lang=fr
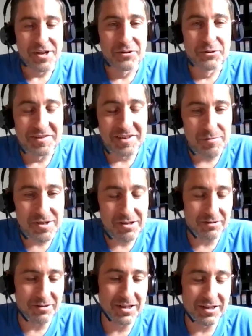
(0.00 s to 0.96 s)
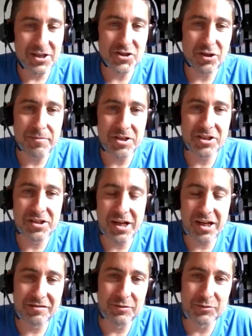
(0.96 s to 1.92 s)
Bah, écoute Samir, les, gens de ma
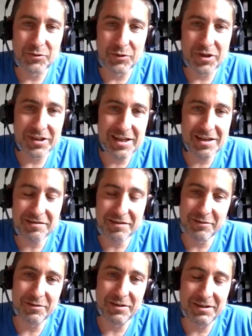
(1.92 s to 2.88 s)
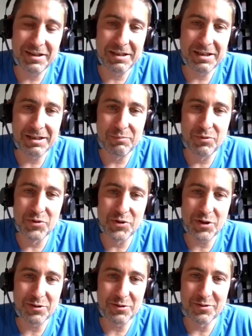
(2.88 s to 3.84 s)
génération te connaissent, euh, les plus
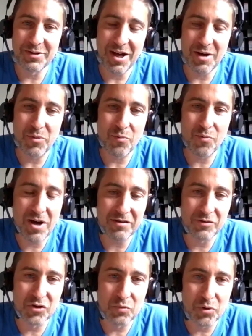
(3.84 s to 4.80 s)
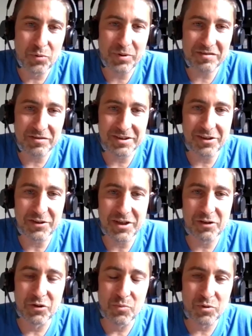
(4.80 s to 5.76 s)
jeunes euh, un peu moins. Est-ce que tu peux te présenter en
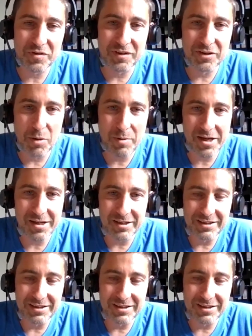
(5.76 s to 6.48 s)
quelques mots, s'il te plaît